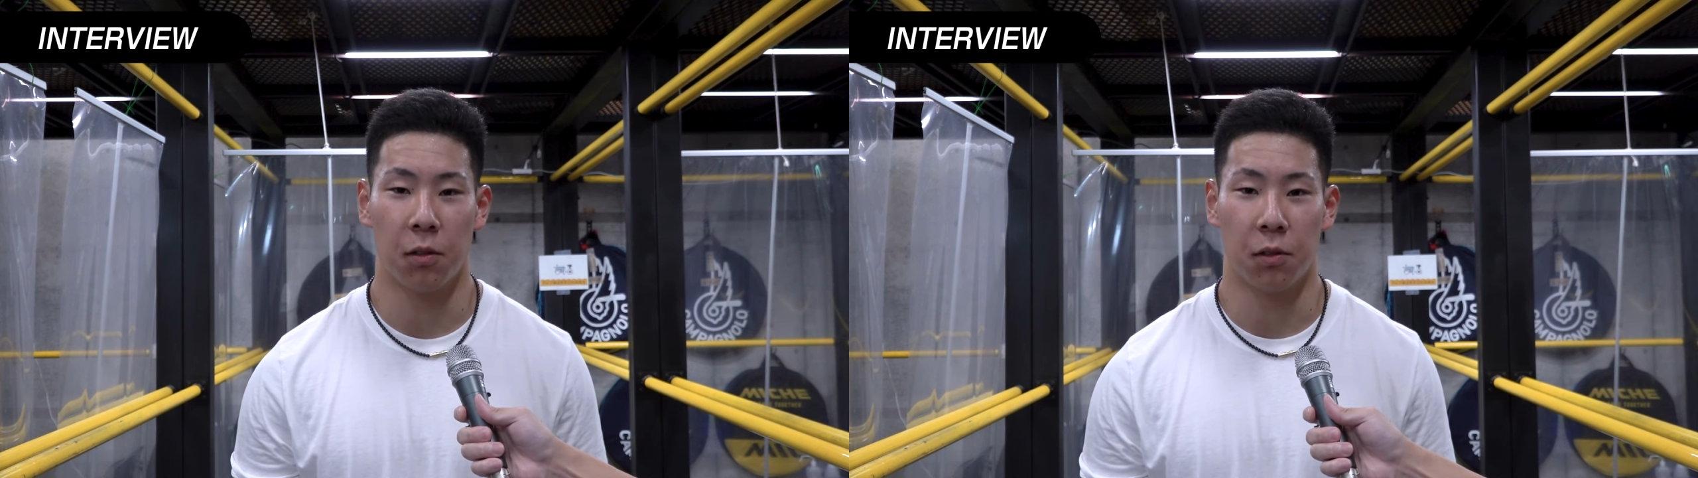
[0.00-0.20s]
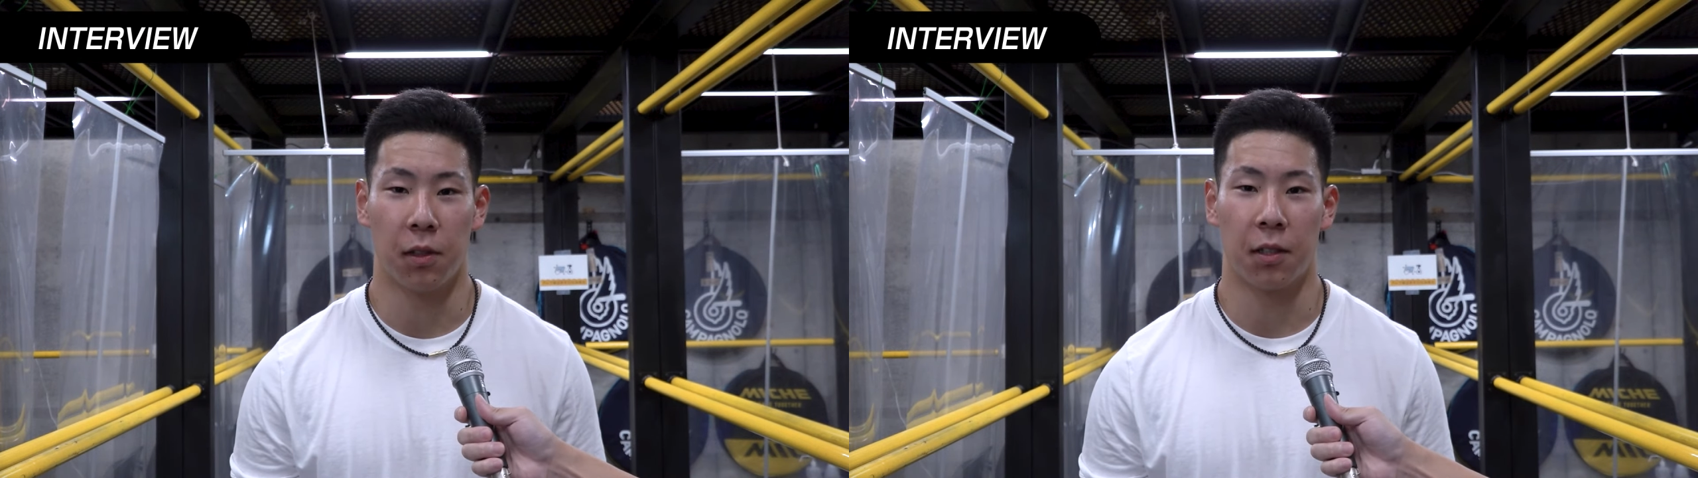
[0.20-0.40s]

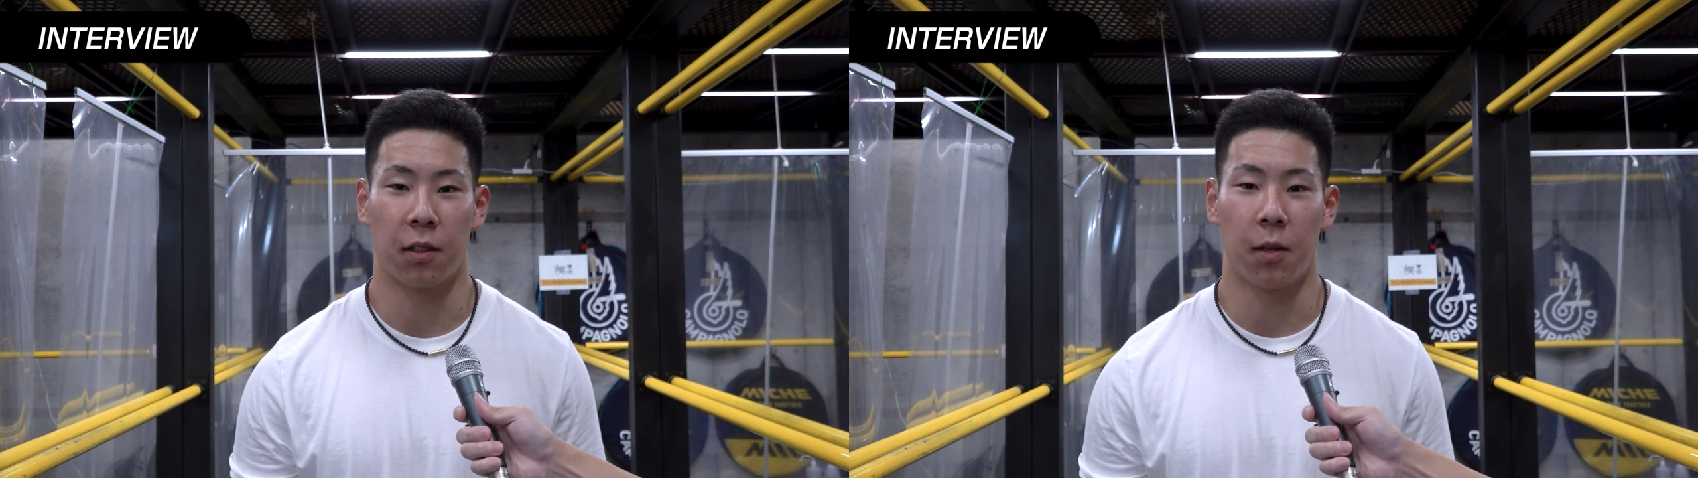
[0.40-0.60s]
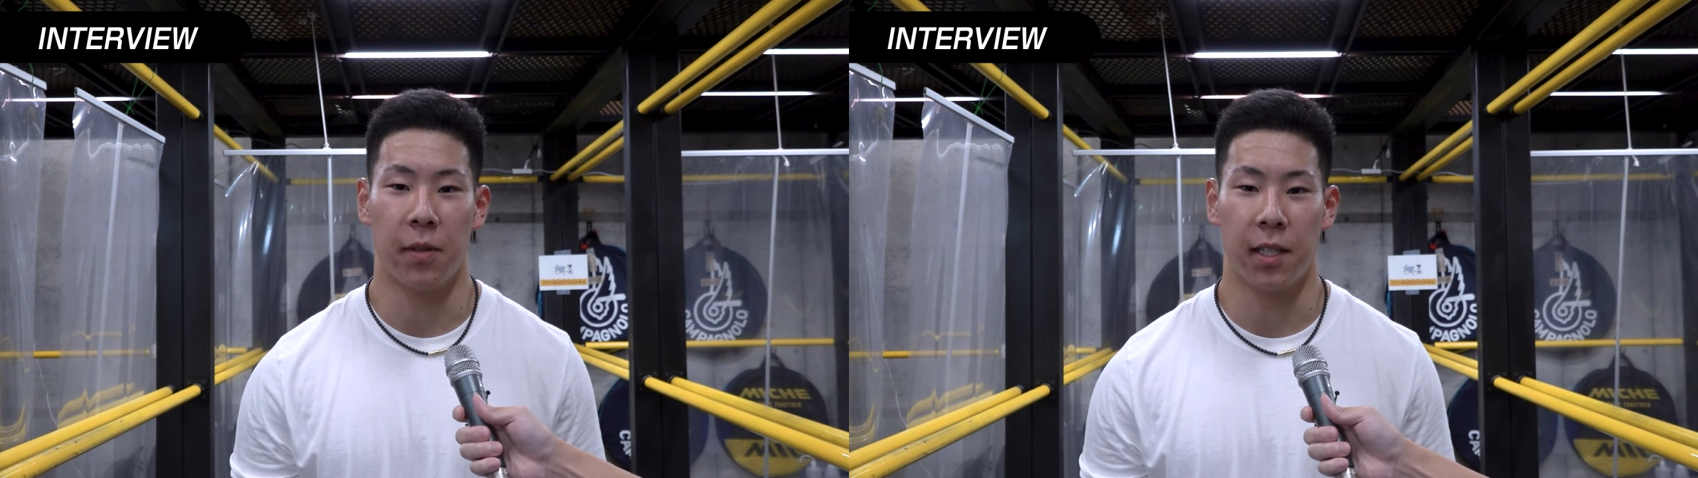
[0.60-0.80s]
の動画
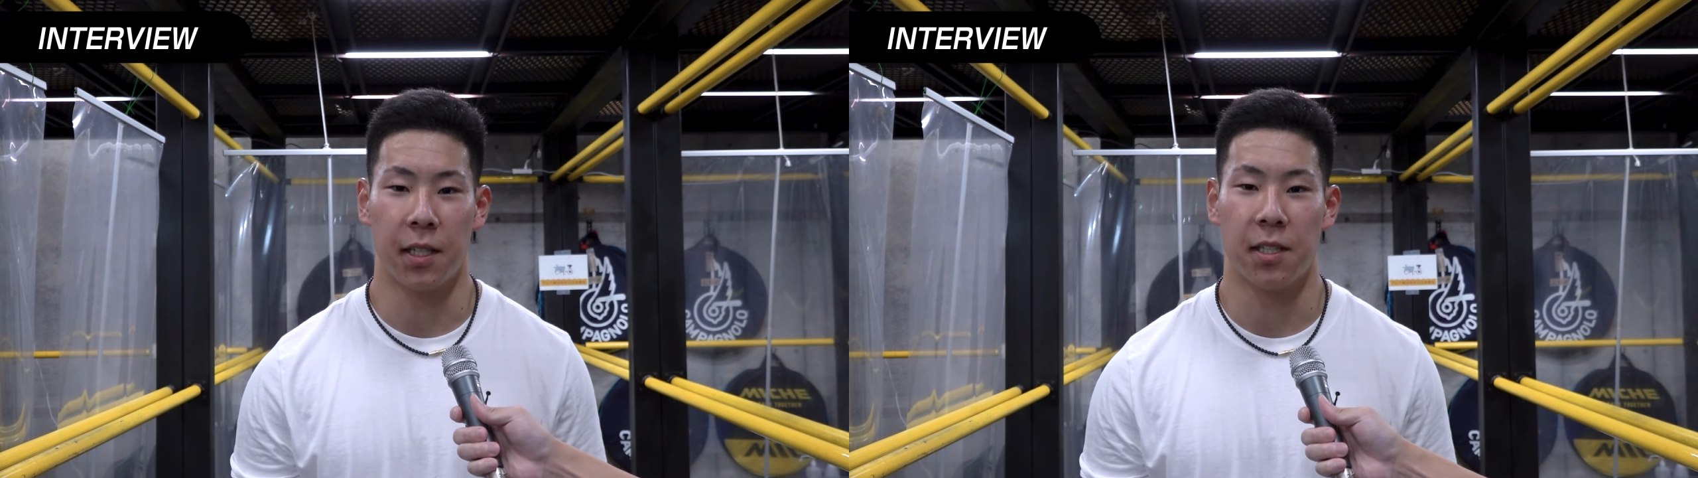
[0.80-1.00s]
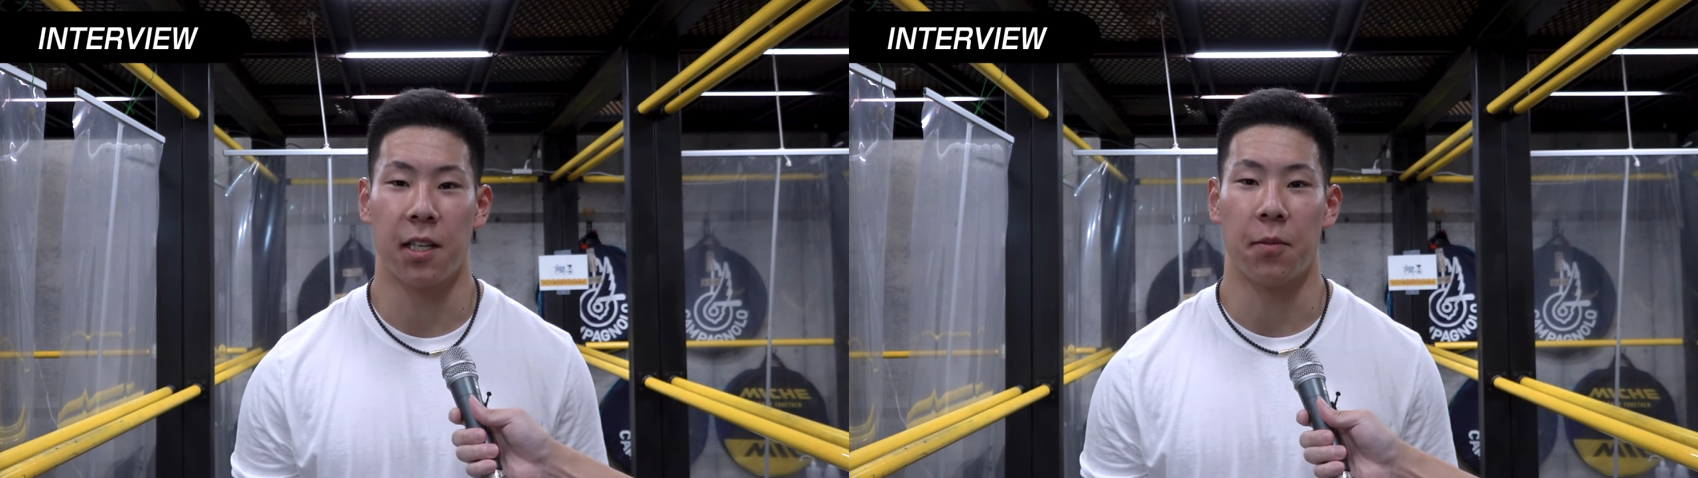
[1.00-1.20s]
とか見
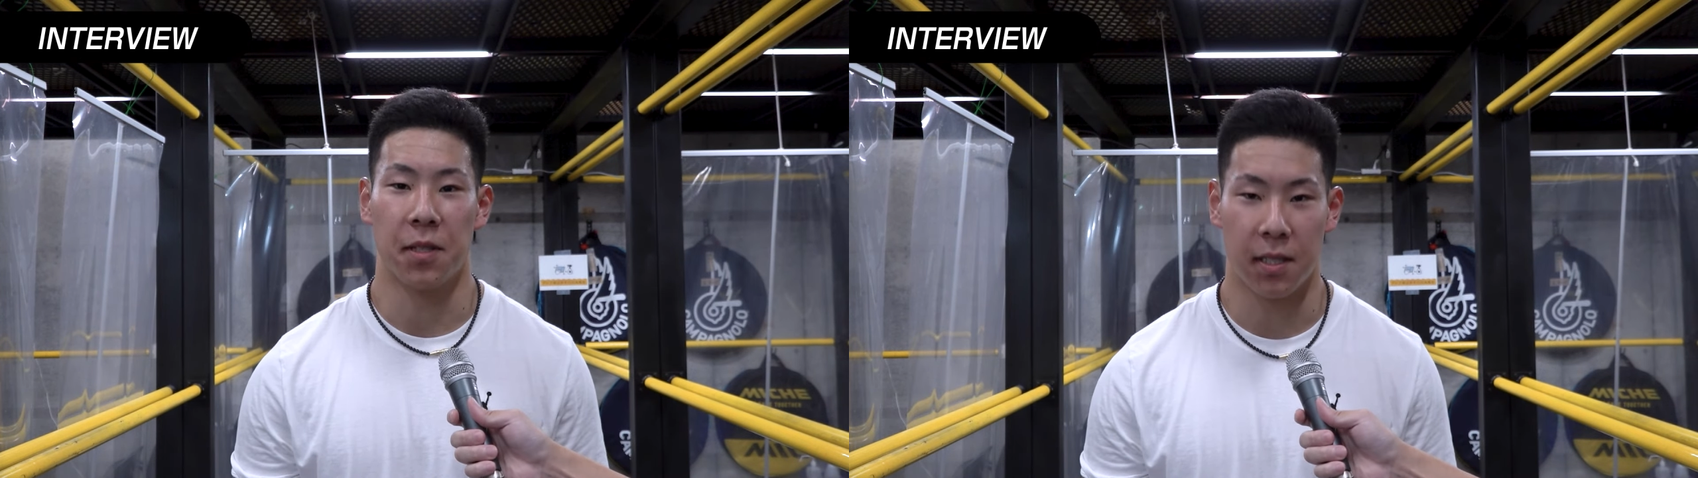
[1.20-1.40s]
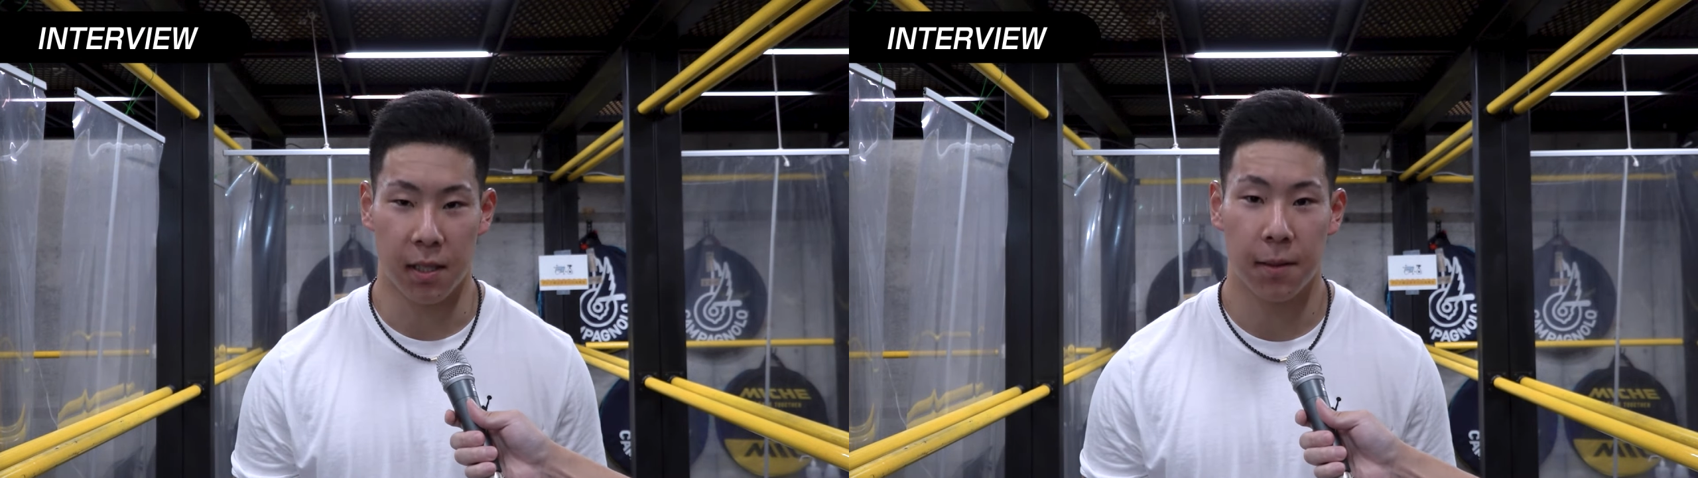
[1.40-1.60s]
たりしてき
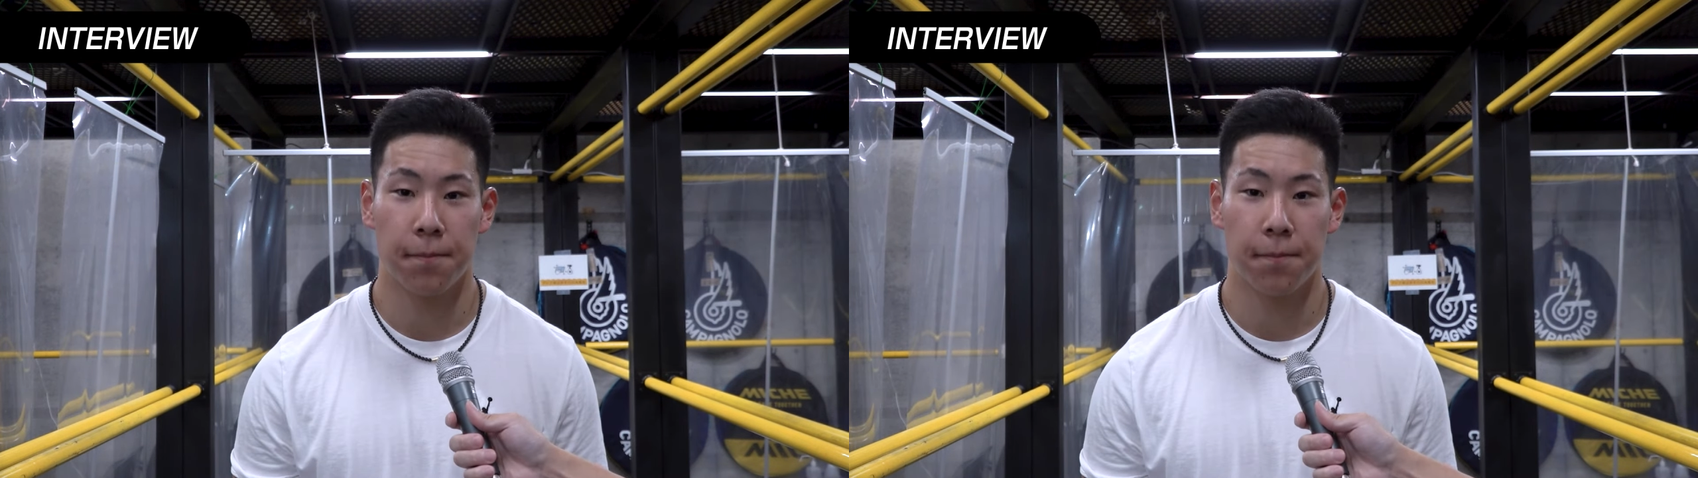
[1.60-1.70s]
ました。